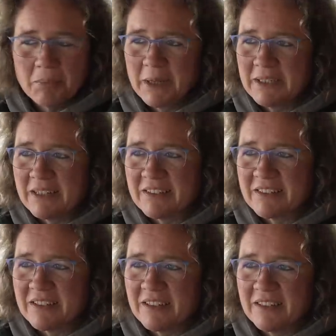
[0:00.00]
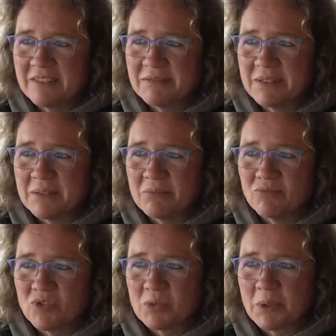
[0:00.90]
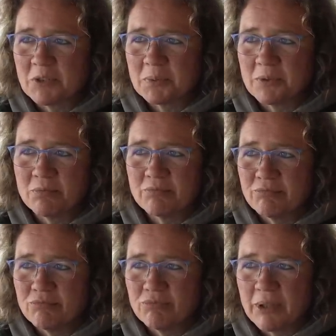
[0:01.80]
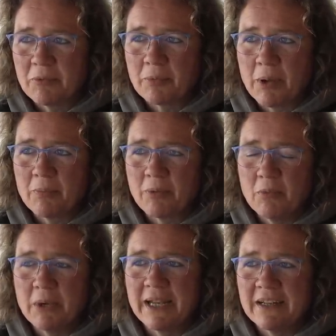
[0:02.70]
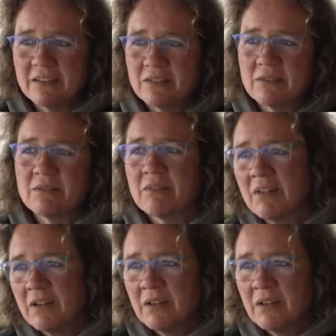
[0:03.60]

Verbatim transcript: Wenn man jetzt da ähm, zum Beispiel selbst bei prominenten